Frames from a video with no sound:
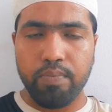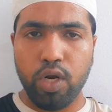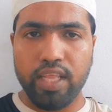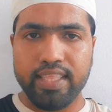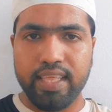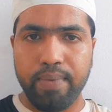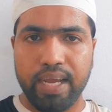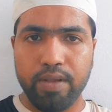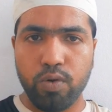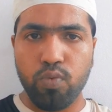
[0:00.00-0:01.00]
বলে দিতে
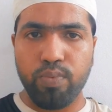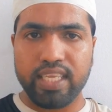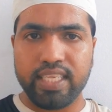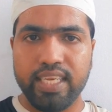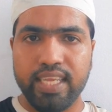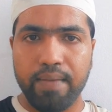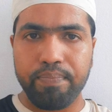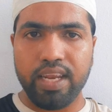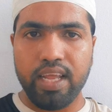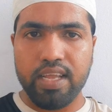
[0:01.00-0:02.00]
পারবে কোন ভ্যাকসিন নিয়ে
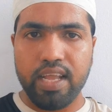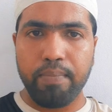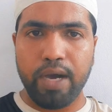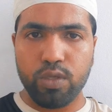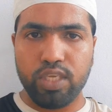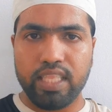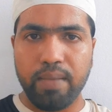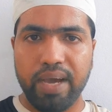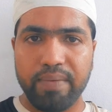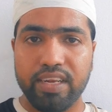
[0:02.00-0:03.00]
আপনারা ভারত যেতে
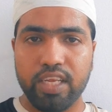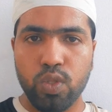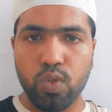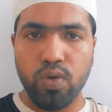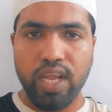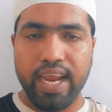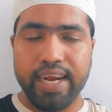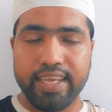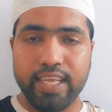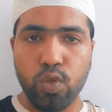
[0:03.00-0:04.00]
পারবেন কিন্তু
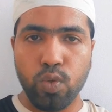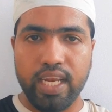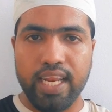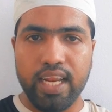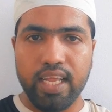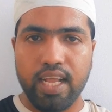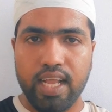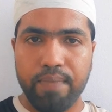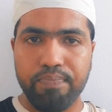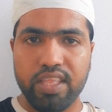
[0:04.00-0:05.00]
এটা কিন্তু ক্লিয়ার
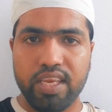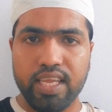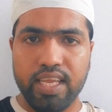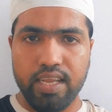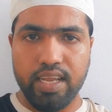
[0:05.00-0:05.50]
আপনাদেরকে